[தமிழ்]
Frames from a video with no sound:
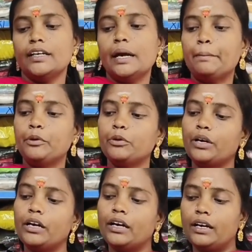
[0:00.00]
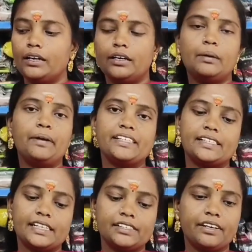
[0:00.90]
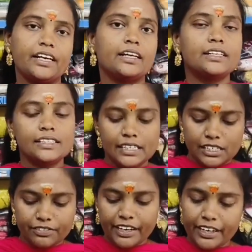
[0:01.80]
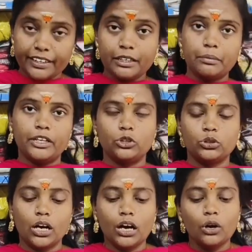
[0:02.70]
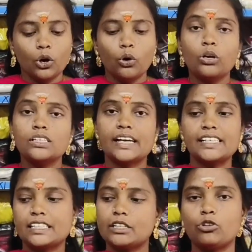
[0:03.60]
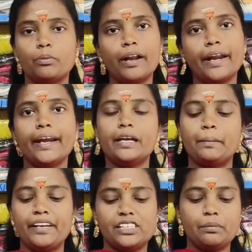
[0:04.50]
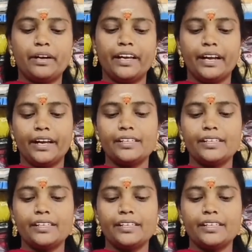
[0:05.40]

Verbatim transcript: எம் டூ டபுள் எக்ஸல் சைஸ் வரைக்கும் இருக்குது ஜஸ்ட் ஃபைவ் ஹண்ட்ரட் மட்டும்தான் உங்களுக்கு சைஸ்க்கு தகுந்த மாதிரி ரேட் நான் மென்ஷன் பண்ணிடுறேன்